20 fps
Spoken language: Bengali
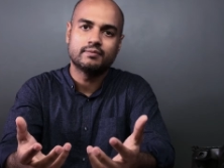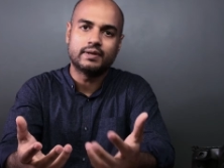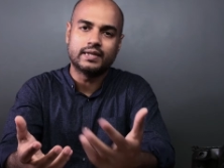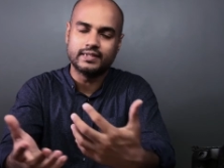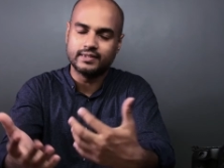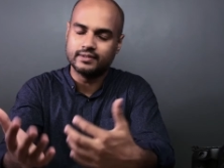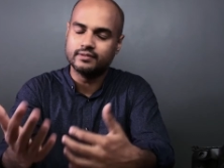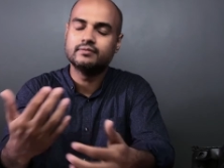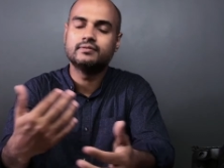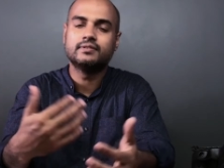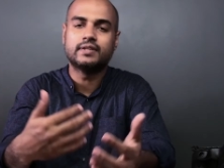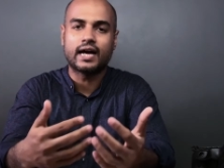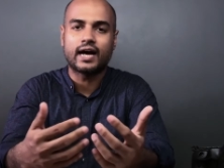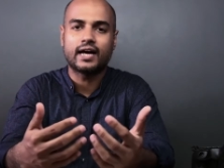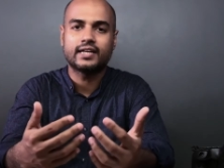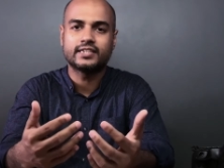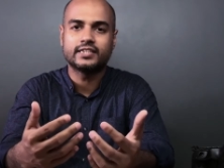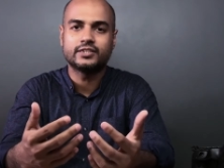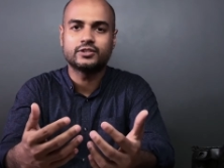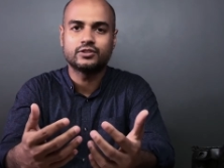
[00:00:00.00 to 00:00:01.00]
মানে
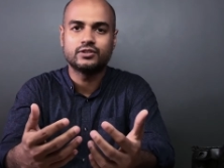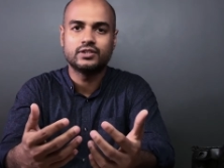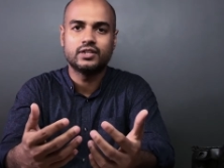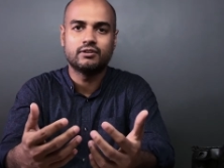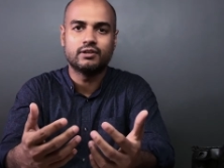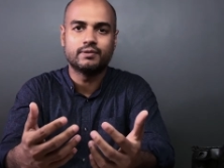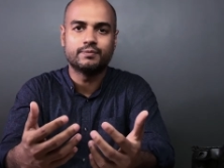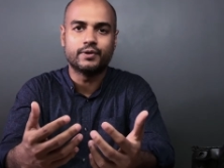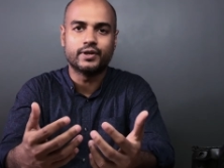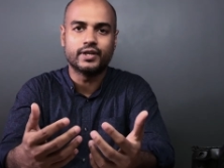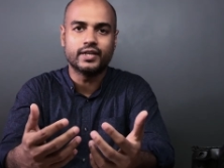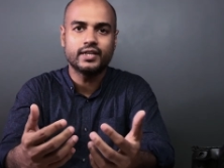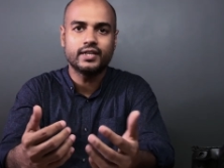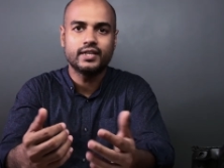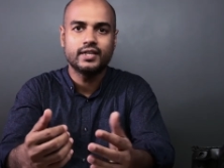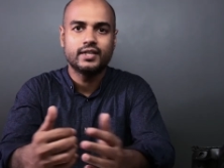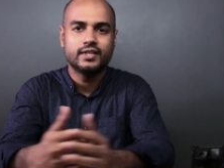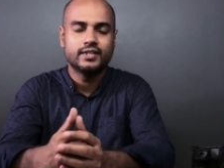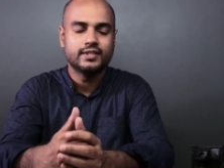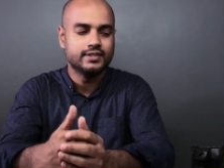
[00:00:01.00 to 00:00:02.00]
দেখা শেষ হয়ে যাওয়ার পরে
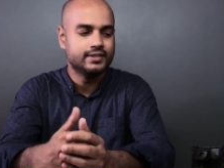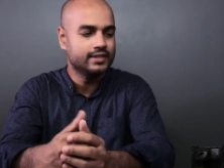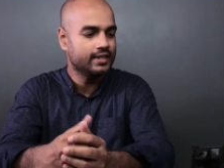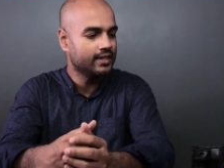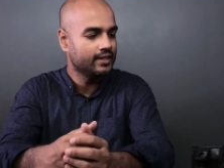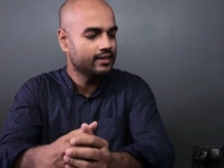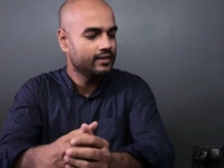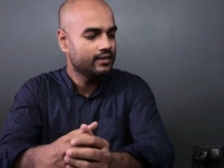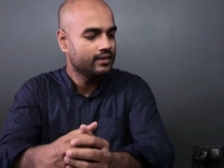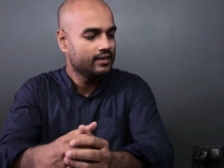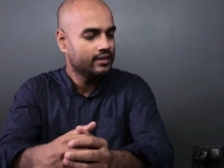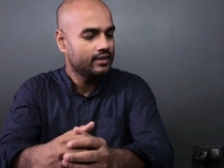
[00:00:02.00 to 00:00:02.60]
যে